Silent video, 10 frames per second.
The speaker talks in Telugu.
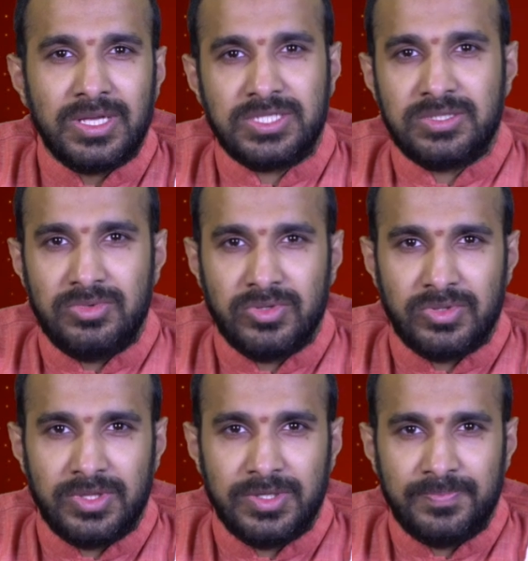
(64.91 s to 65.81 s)

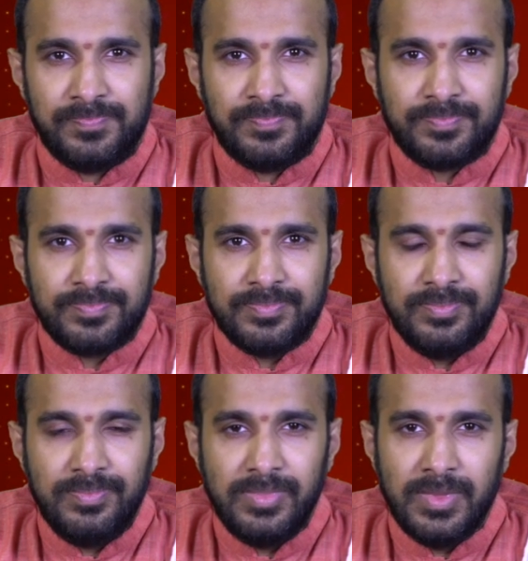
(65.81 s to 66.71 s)
కష్టమవుతుంది
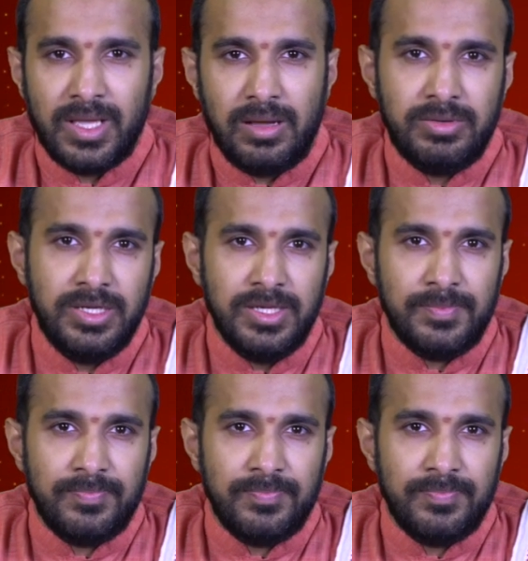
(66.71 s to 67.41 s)
కాబట్టి